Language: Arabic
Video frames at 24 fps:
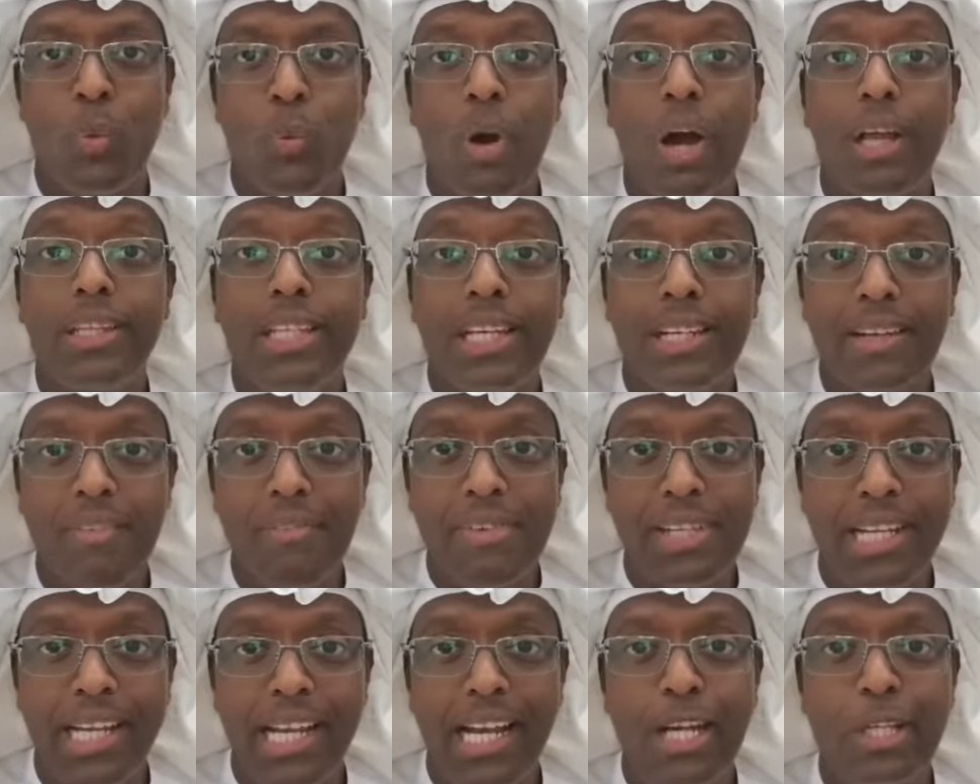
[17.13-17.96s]

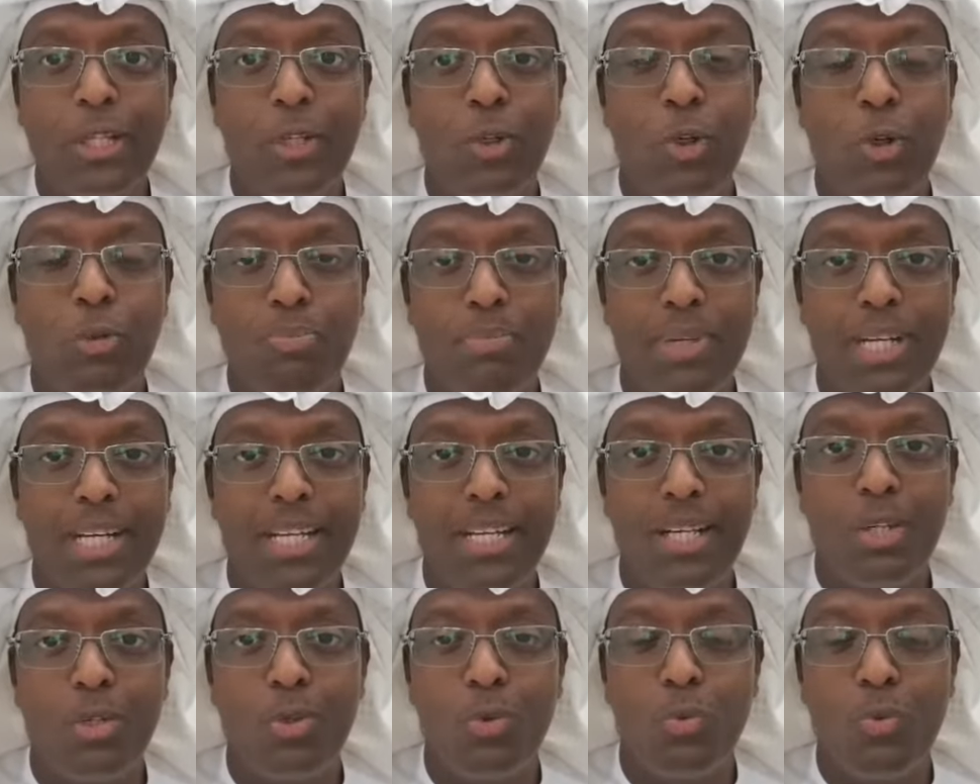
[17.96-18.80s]
واقترب من أحد
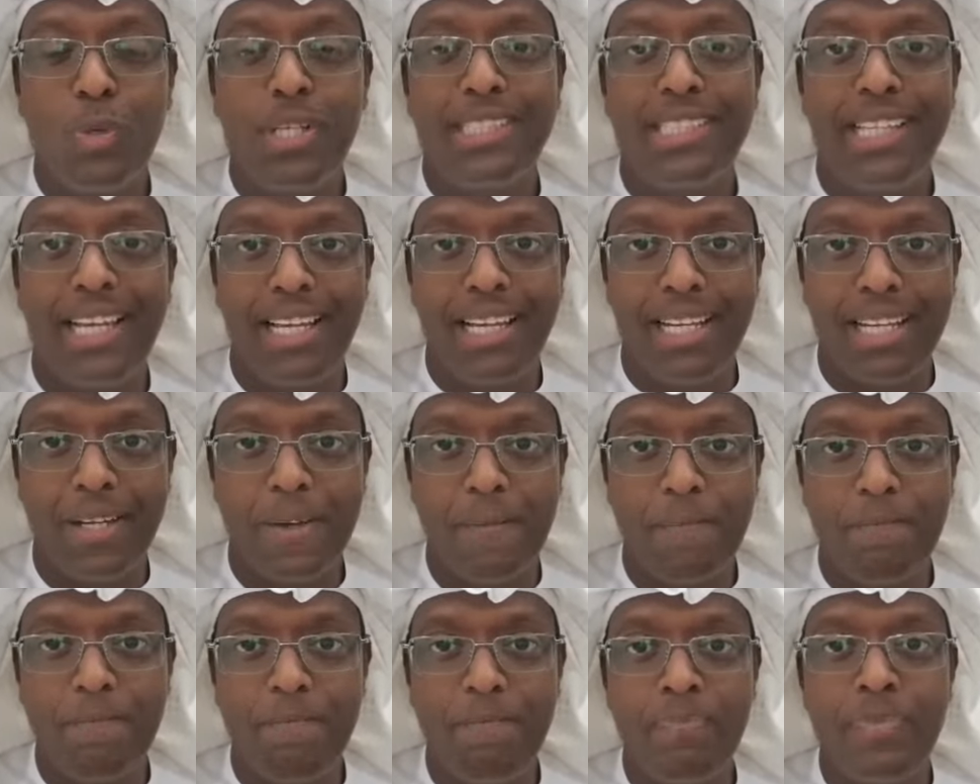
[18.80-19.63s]
العمال وسأله
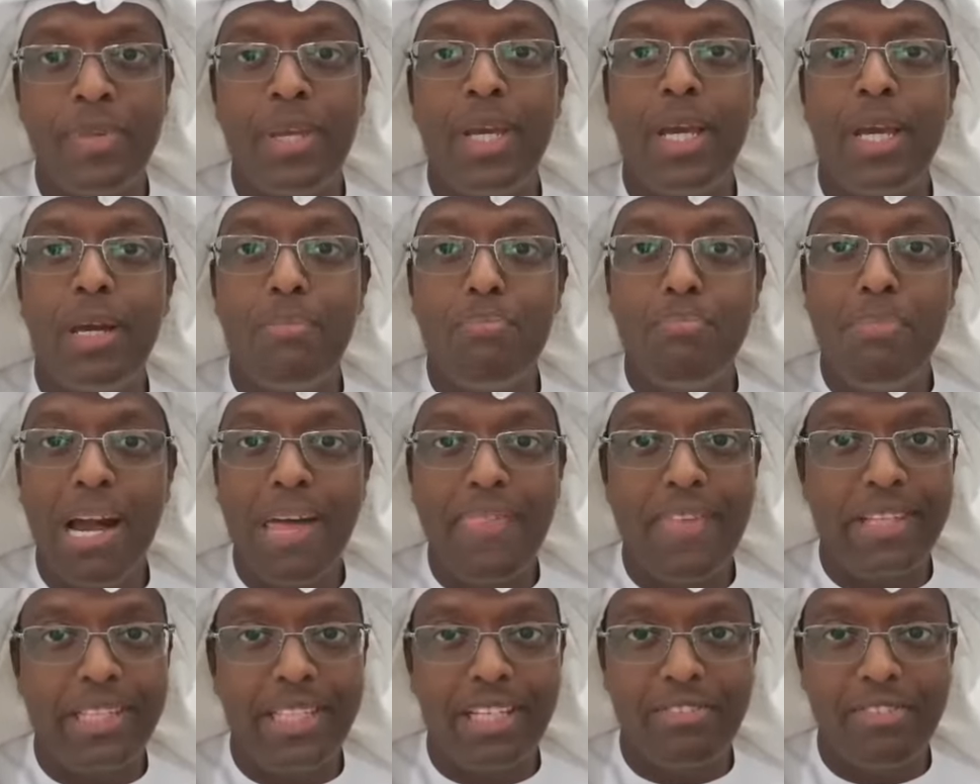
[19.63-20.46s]

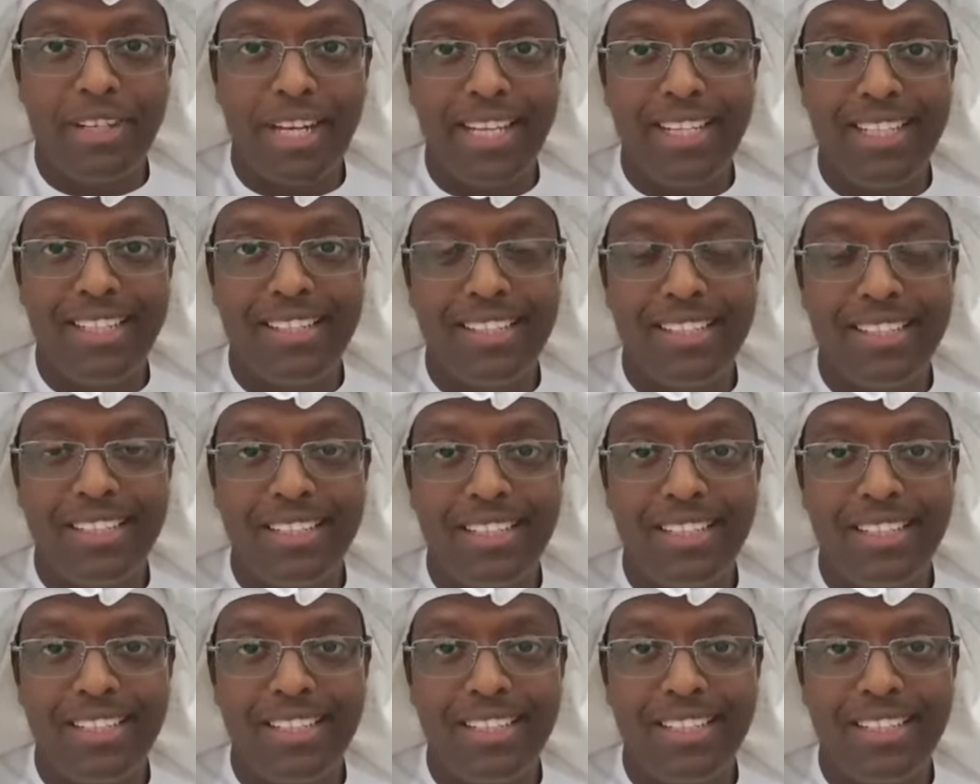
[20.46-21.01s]
ماذا تفعل؟